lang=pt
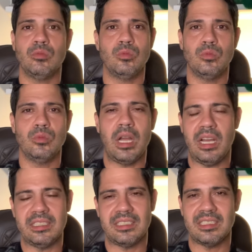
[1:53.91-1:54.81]

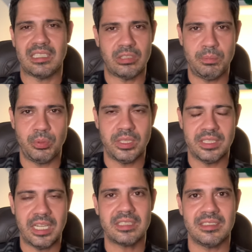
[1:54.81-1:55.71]
uma, a sensação de
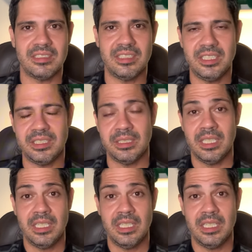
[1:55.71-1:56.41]
impunidade que se existe